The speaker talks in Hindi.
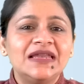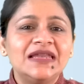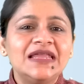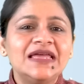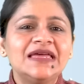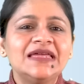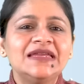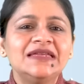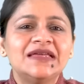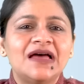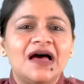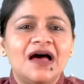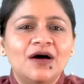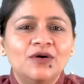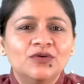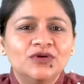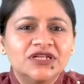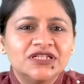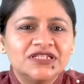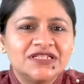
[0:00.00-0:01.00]
लेकिन यहाँ
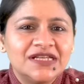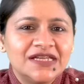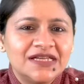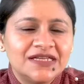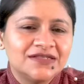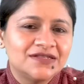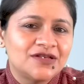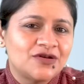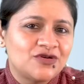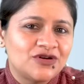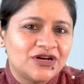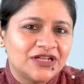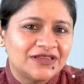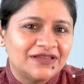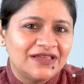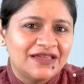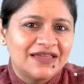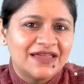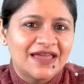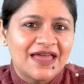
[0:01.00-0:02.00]
उलझने की ज़रूरत
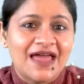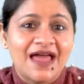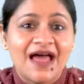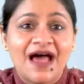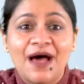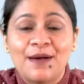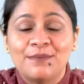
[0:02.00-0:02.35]
नहीं है